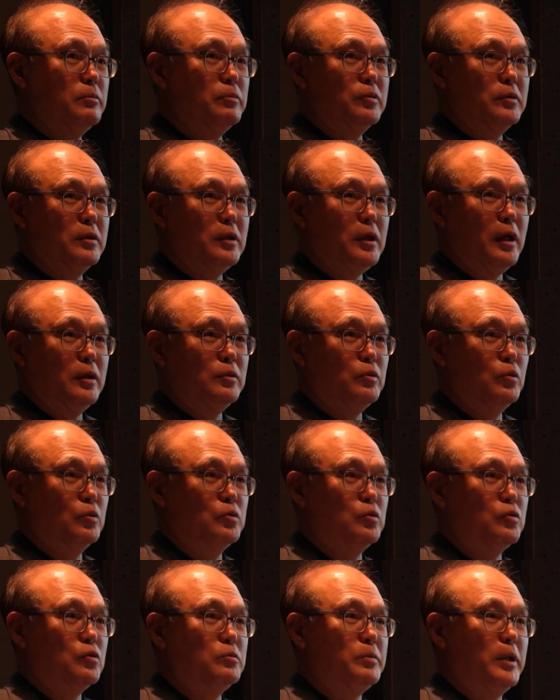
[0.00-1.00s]
보니까
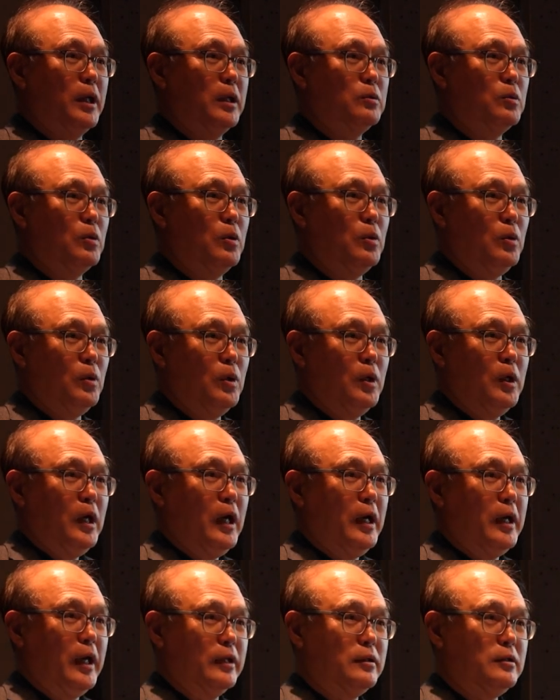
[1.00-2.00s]
요즘에도
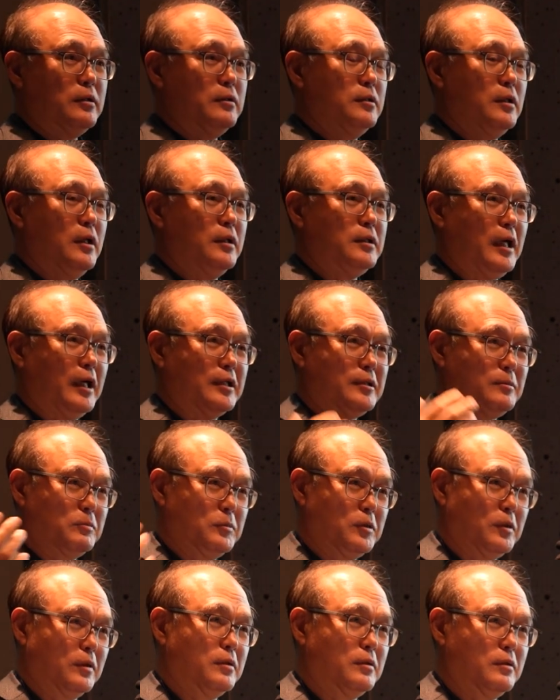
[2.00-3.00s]
에트리의
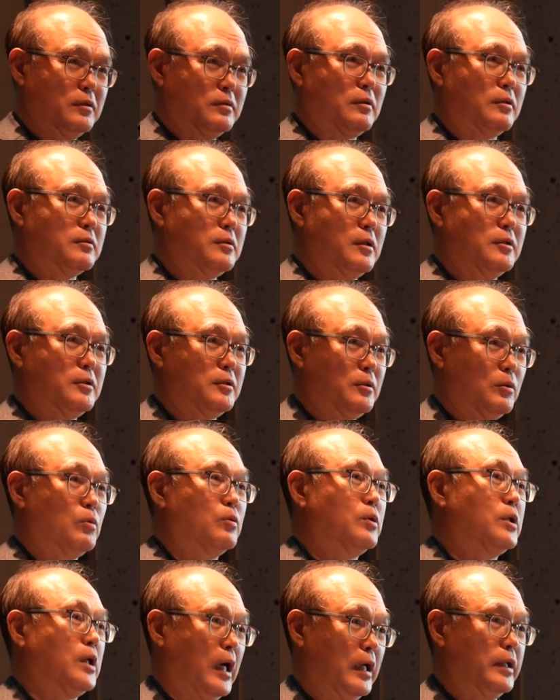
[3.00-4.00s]
40년 그 석세스
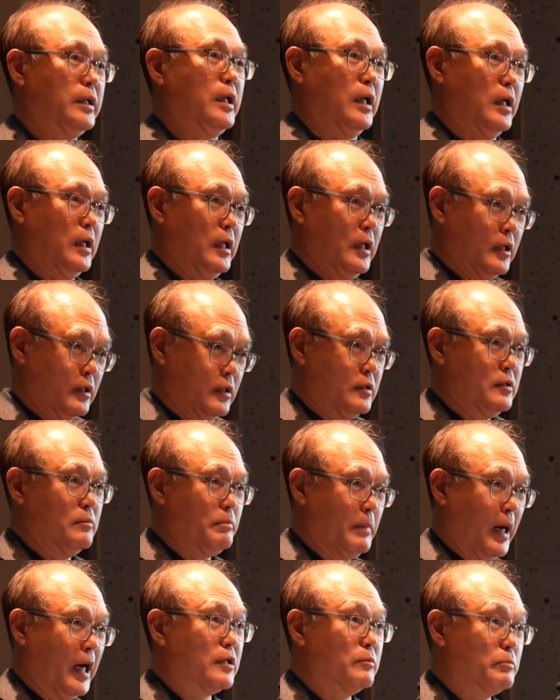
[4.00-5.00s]
토리 안에 그
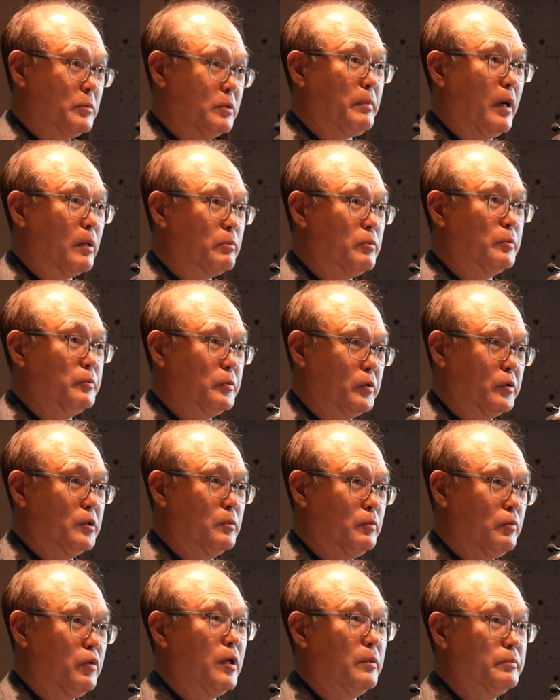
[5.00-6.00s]
마르미
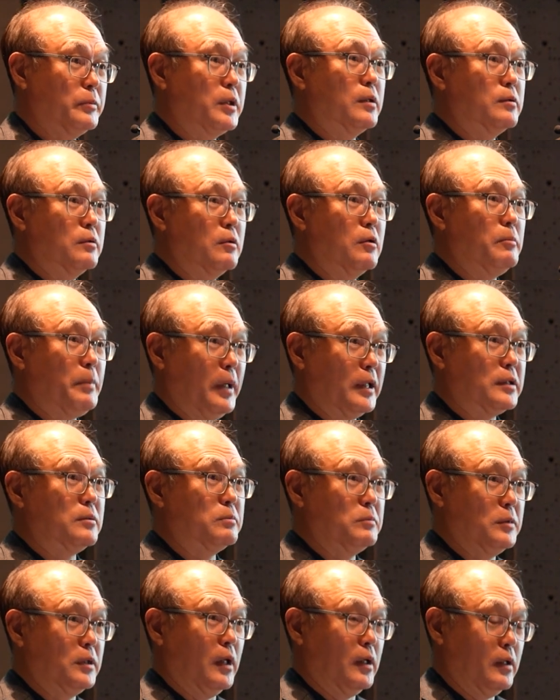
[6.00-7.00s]
방법론이 포함되는 걸
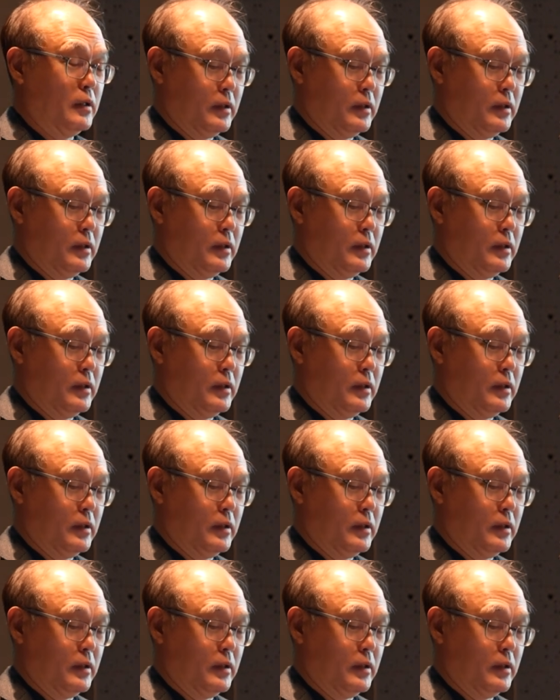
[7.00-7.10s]
봤습니다.